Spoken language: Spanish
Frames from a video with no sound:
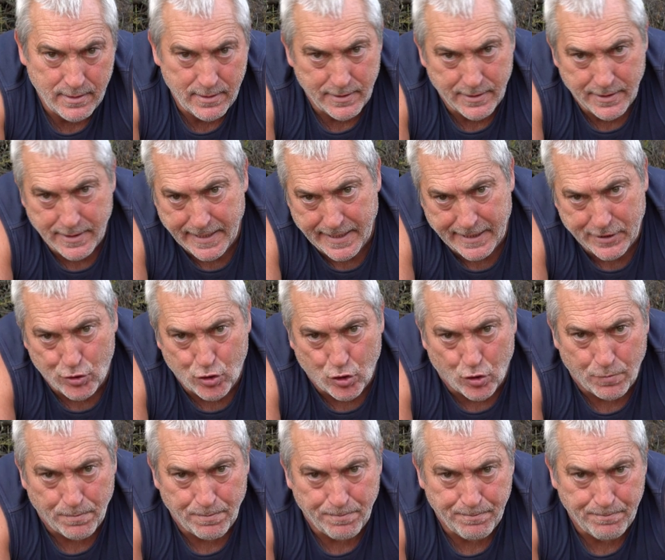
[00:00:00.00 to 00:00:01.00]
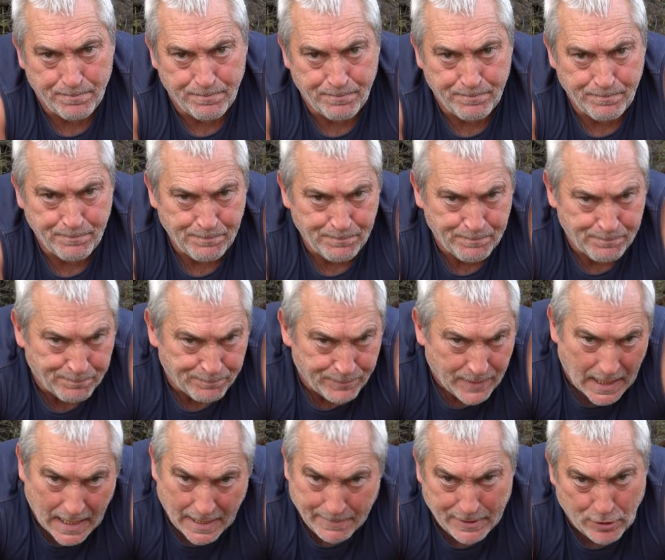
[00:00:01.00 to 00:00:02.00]
De hecho,
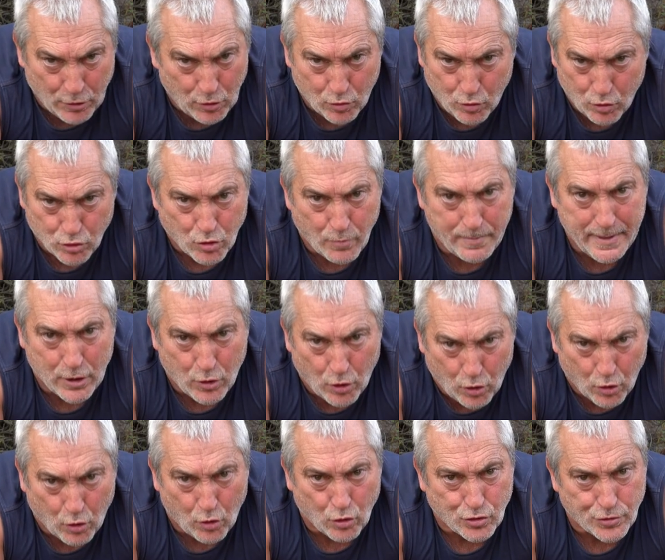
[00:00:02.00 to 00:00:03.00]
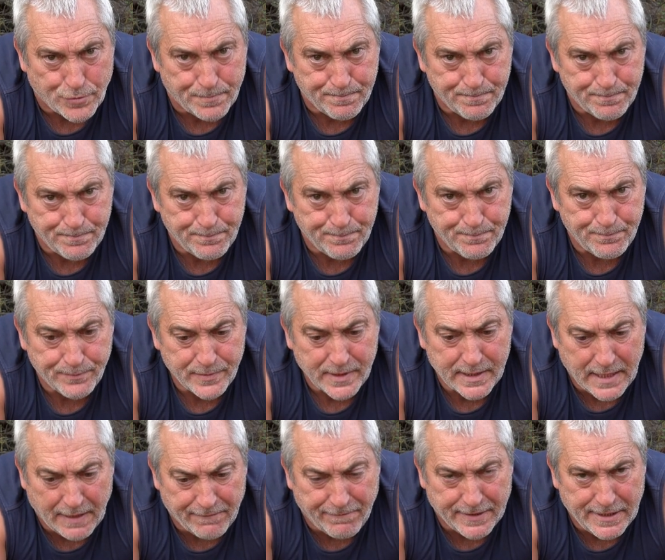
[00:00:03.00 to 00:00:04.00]
ha habido incluso micólogos
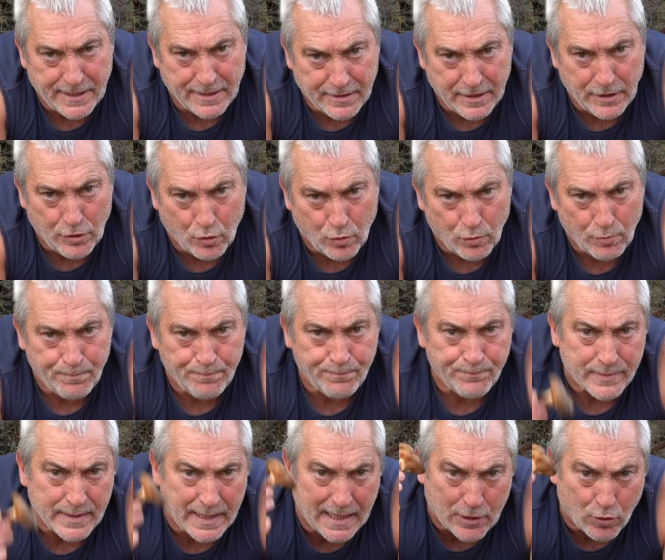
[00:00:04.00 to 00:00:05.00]
que han fallecido al